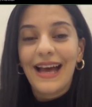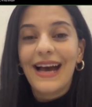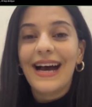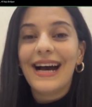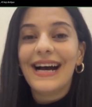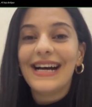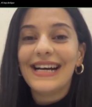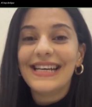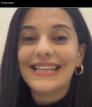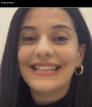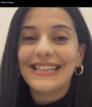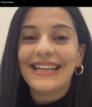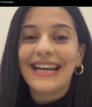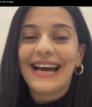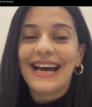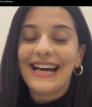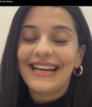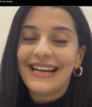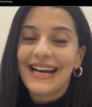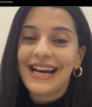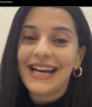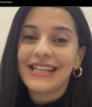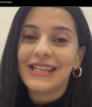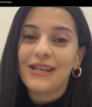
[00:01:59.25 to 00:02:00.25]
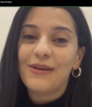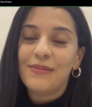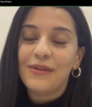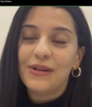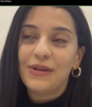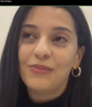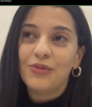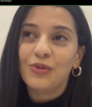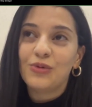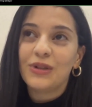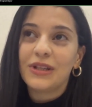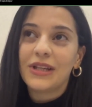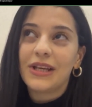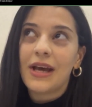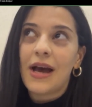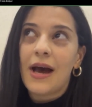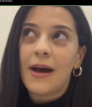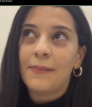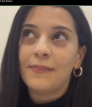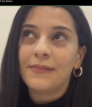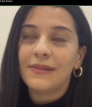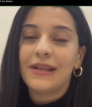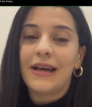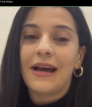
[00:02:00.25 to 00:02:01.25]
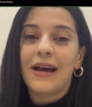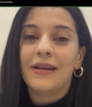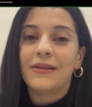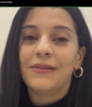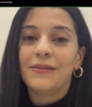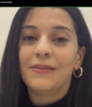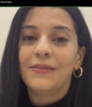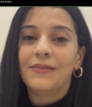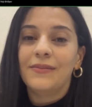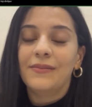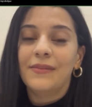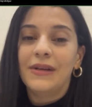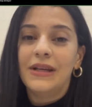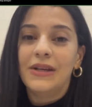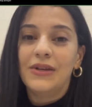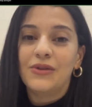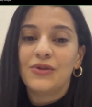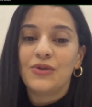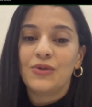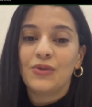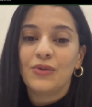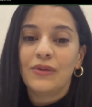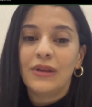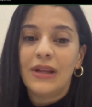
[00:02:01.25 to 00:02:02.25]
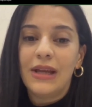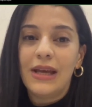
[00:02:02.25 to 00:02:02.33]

Hayır, herhangi bir bootcamp mümkün